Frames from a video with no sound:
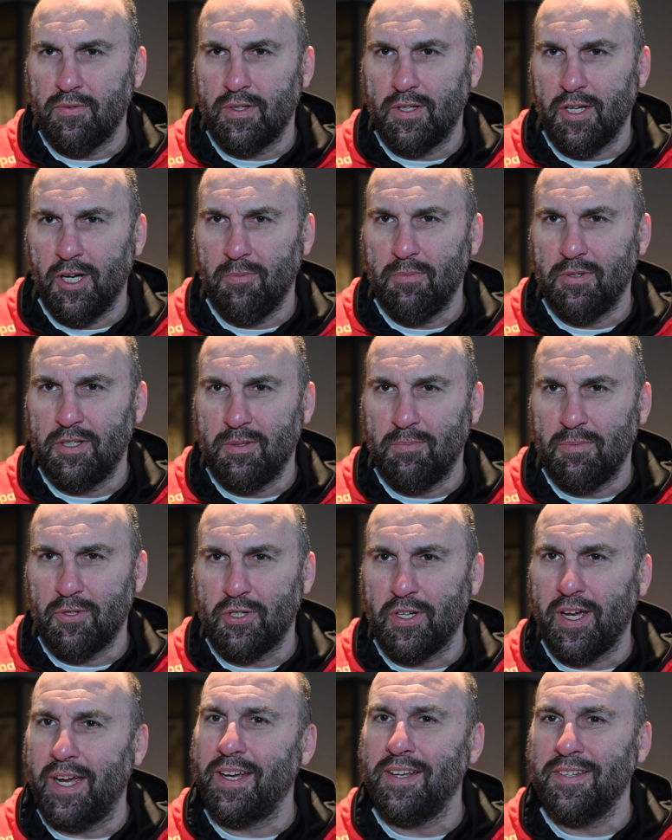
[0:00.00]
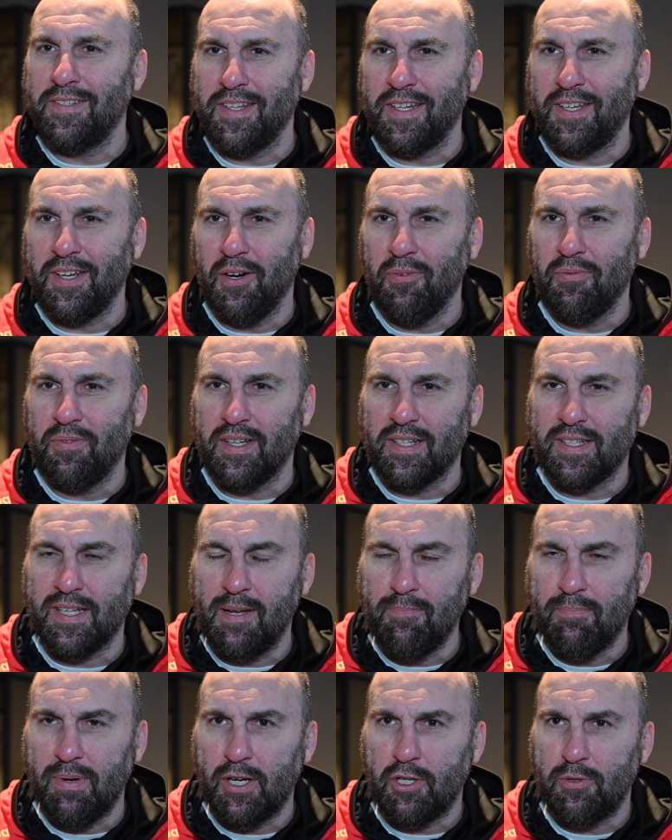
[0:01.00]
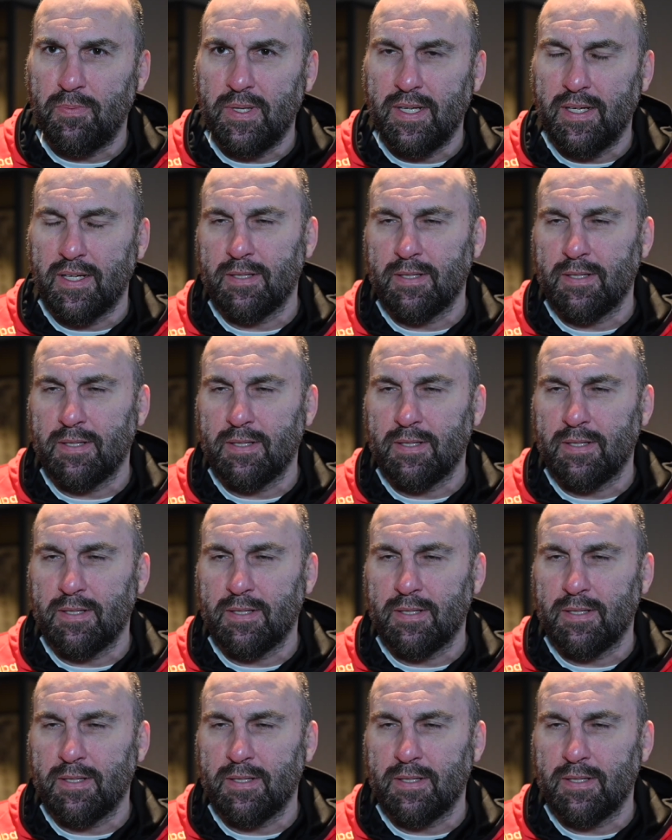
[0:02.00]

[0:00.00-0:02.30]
Ich glaube, die beschränken sich auf das Handballspiel.